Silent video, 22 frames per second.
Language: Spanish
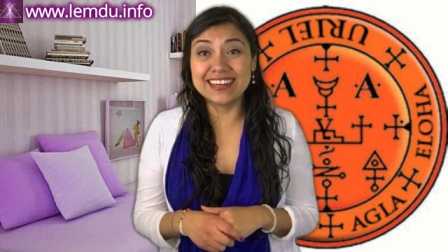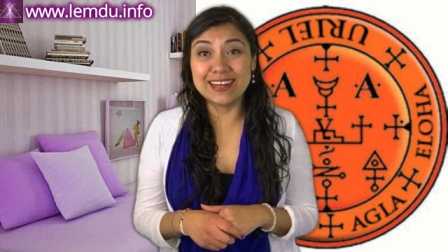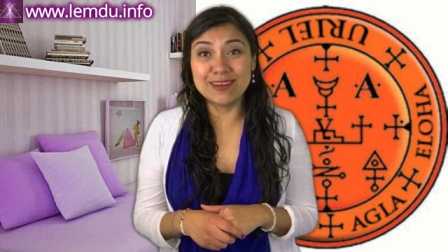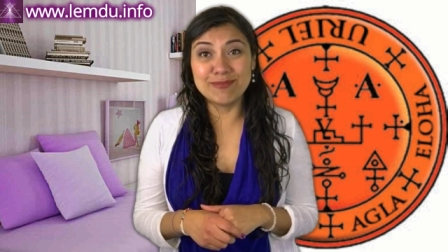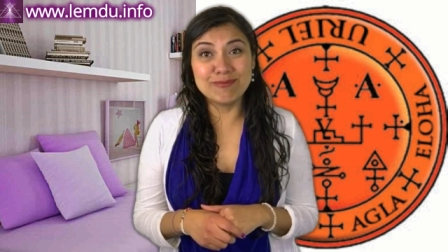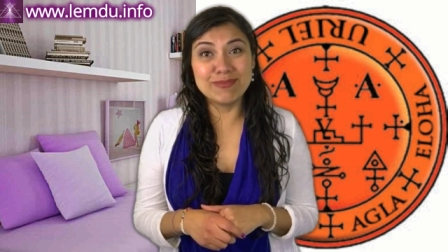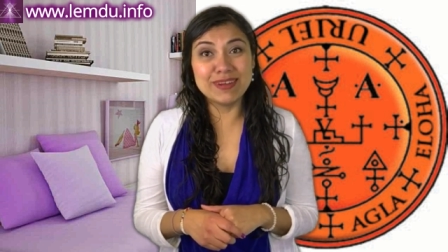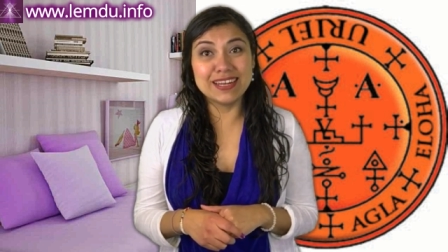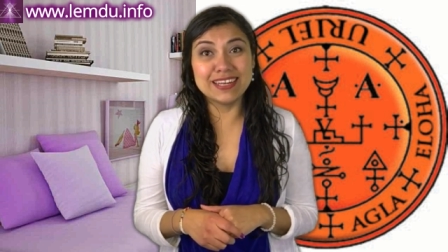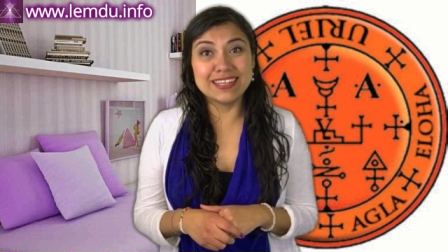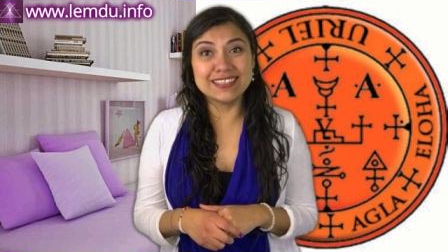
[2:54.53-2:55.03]

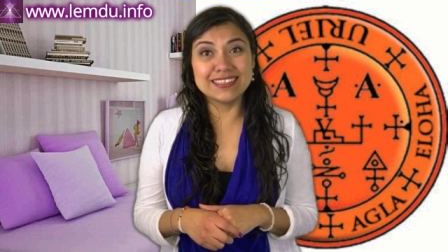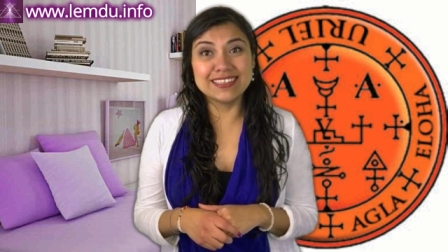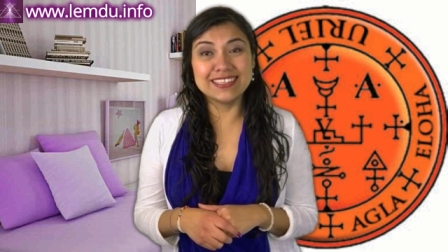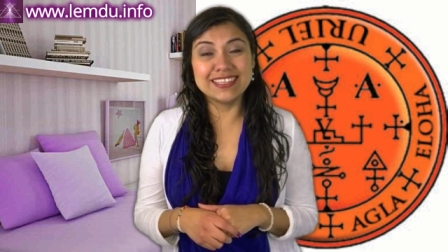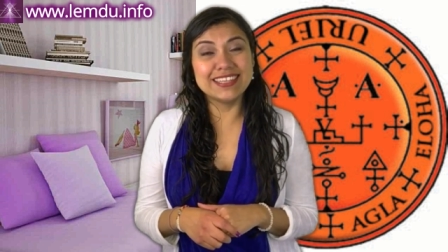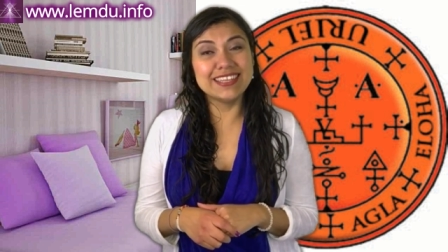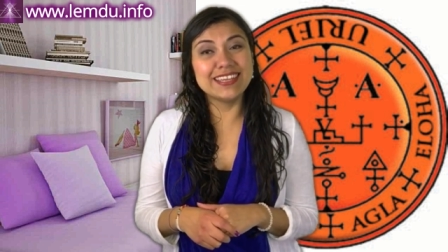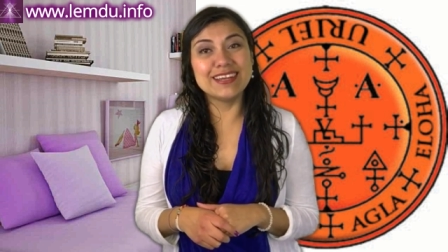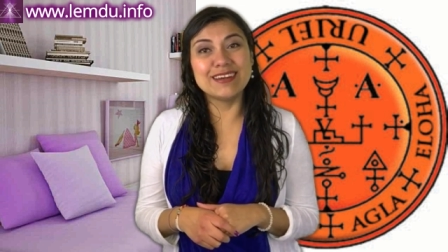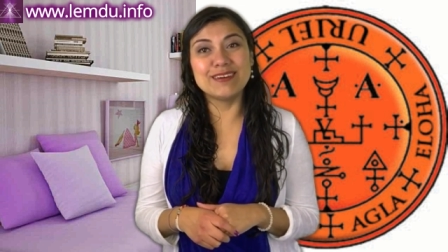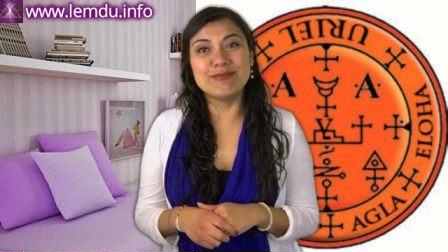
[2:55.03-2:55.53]
gran
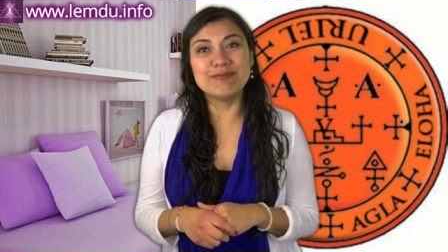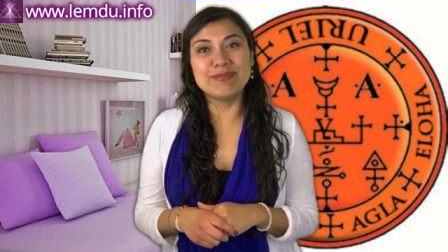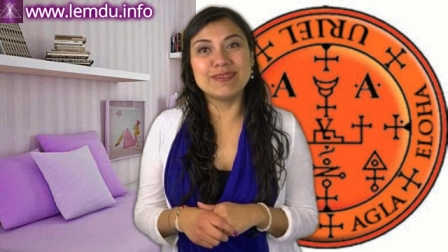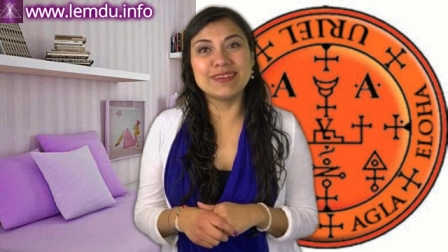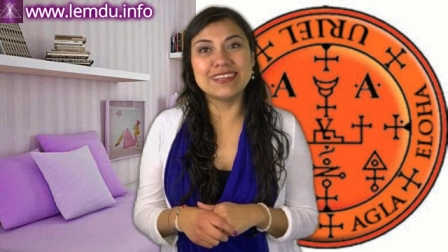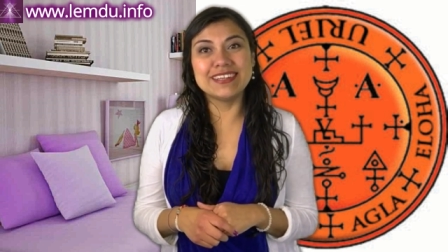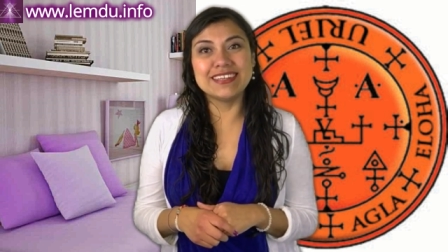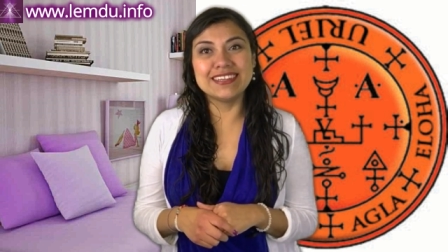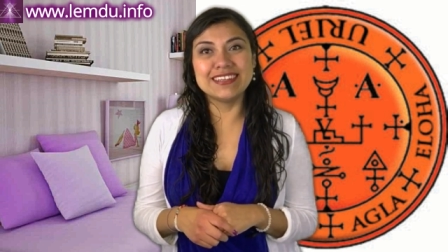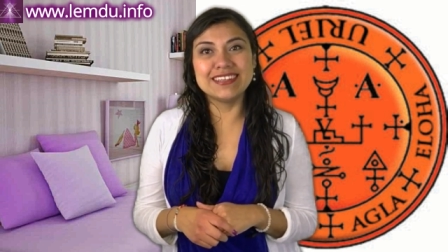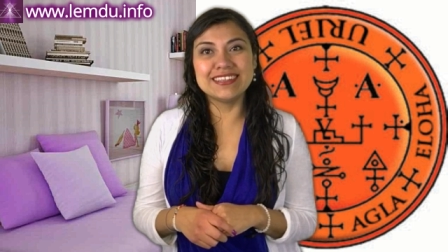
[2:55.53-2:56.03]
valentía
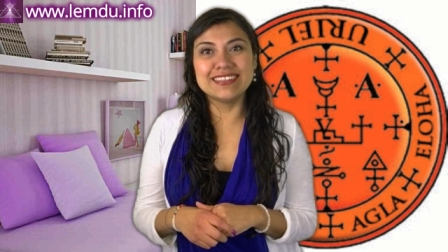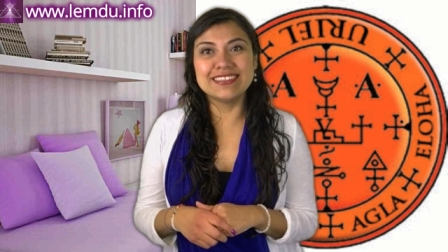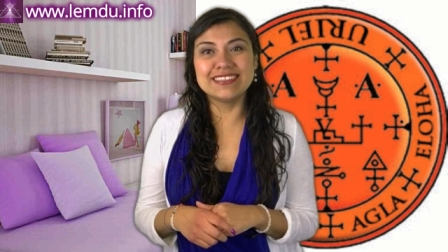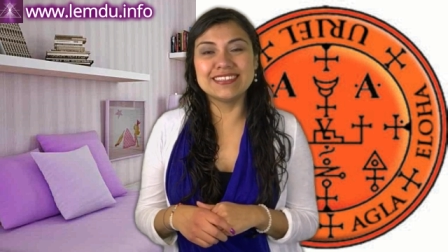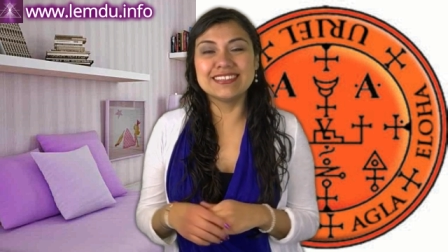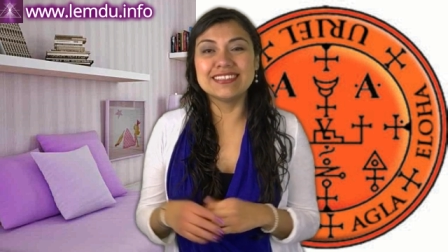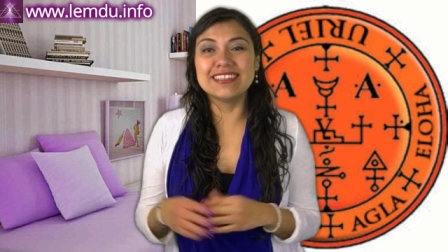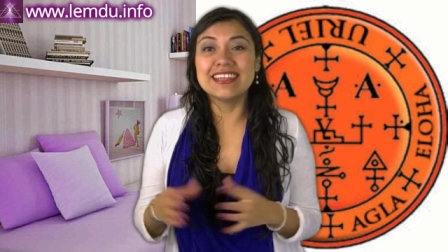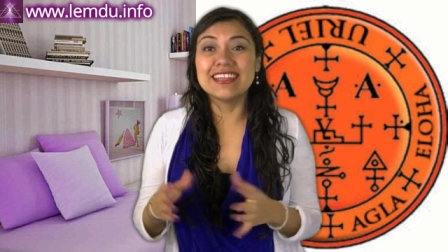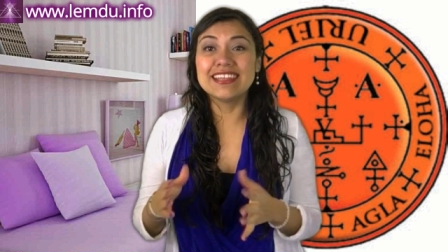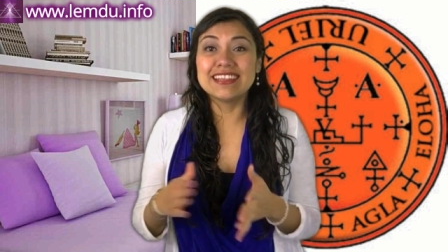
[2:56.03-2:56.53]

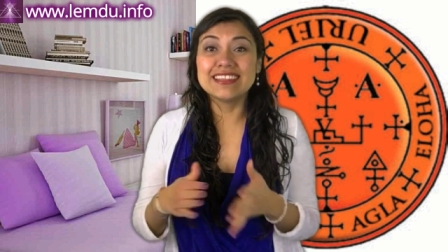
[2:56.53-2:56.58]
para